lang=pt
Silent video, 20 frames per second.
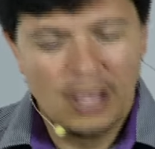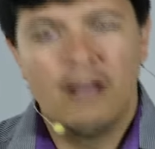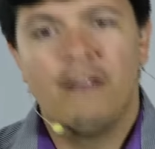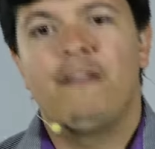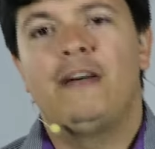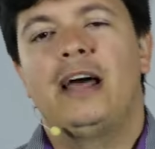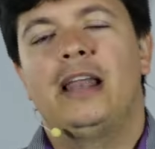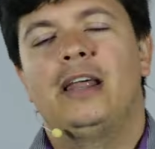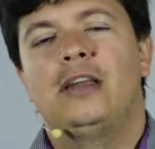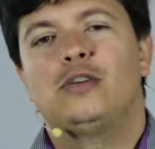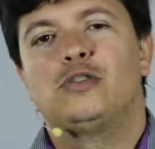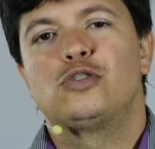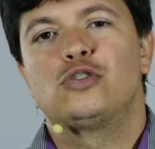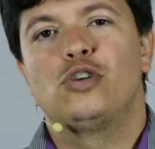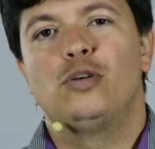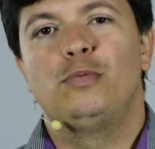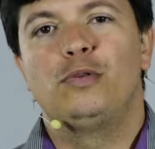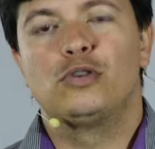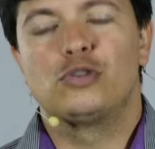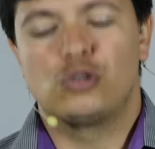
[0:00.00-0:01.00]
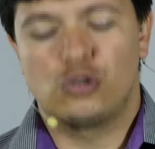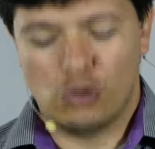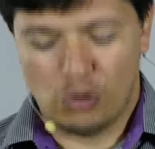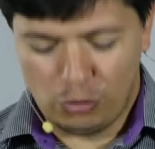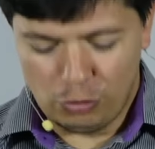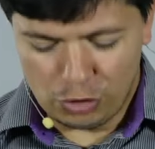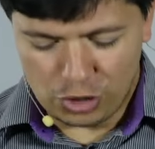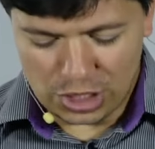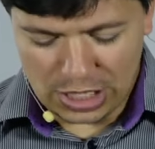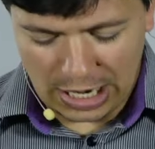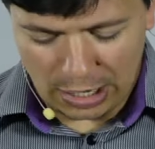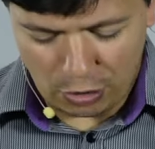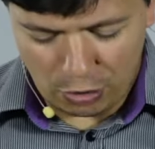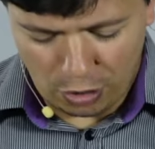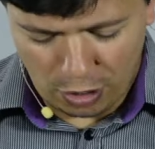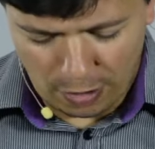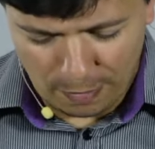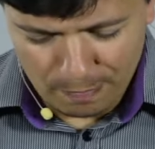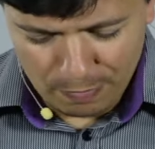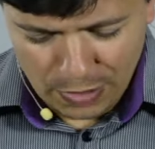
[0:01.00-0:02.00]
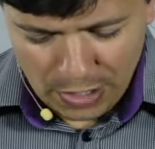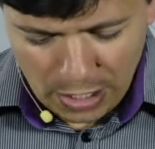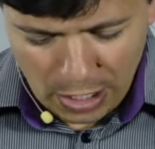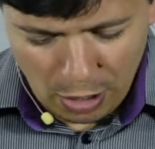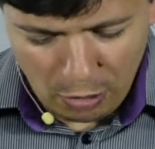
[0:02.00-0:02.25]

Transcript: falando sobre o sonho de Jacó.